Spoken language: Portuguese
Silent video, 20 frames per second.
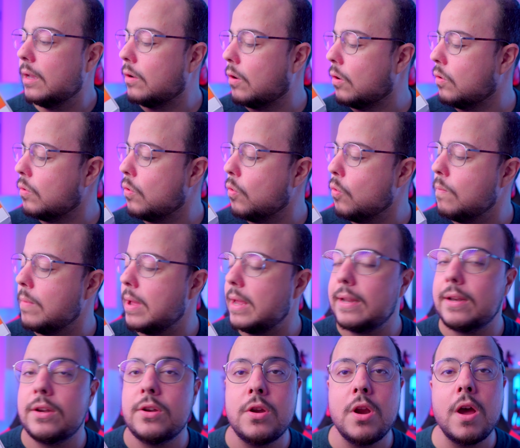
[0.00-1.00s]
com
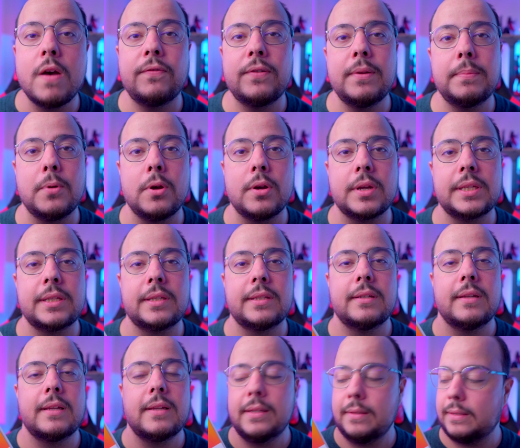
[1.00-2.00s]
uma nova
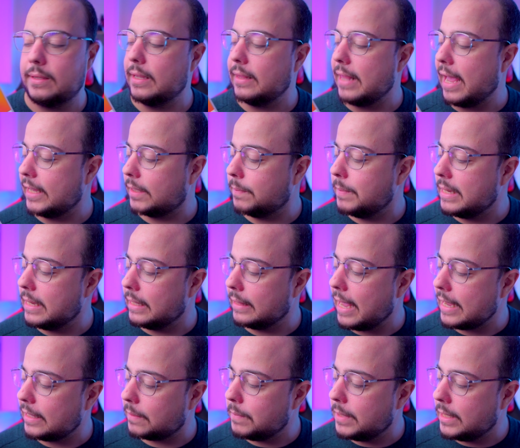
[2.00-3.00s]
box eh, da Lightme, a
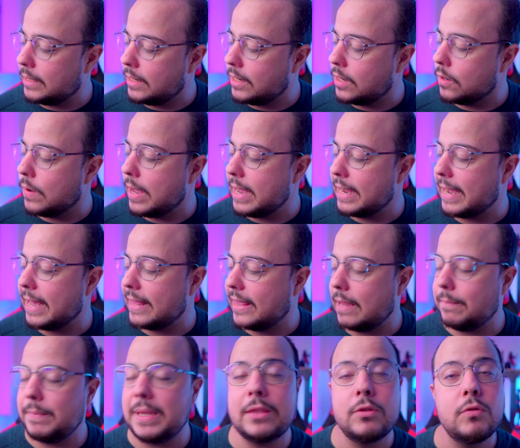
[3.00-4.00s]
Lightme Neo
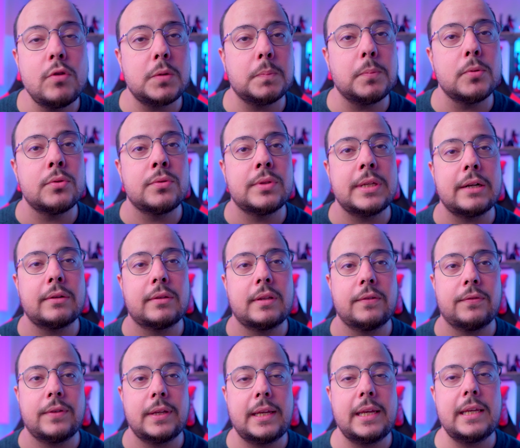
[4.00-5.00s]
HDMI 2.0
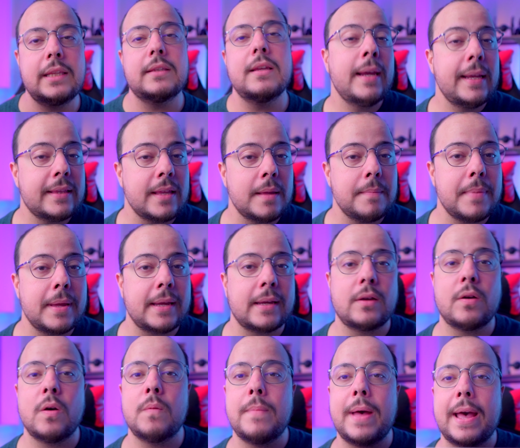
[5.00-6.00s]
TV Kit, e também com